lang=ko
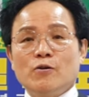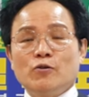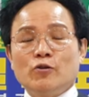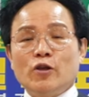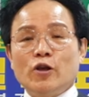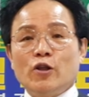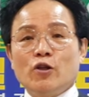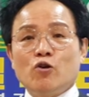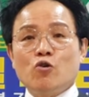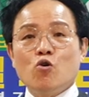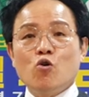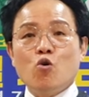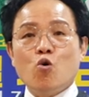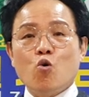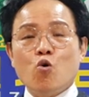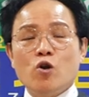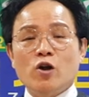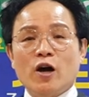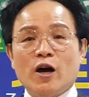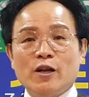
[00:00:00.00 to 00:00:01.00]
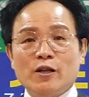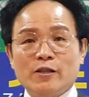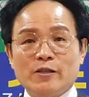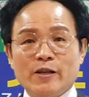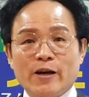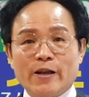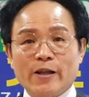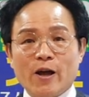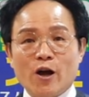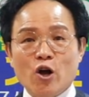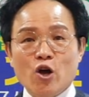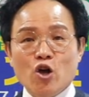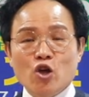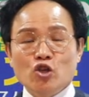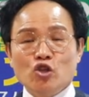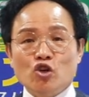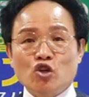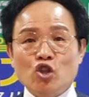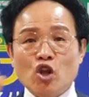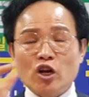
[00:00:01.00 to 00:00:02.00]
데리고 올라가는 날이야.
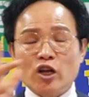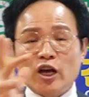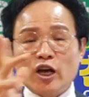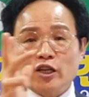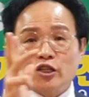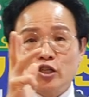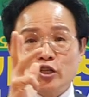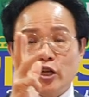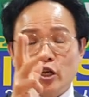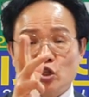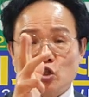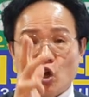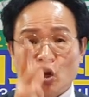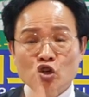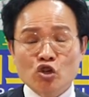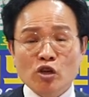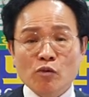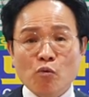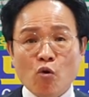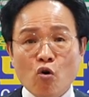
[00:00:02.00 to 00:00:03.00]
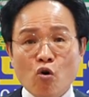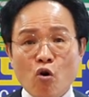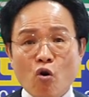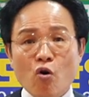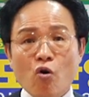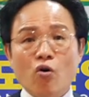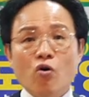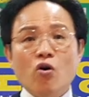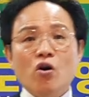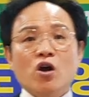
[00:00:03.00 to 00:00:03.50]
여덟 가지 이 절기보고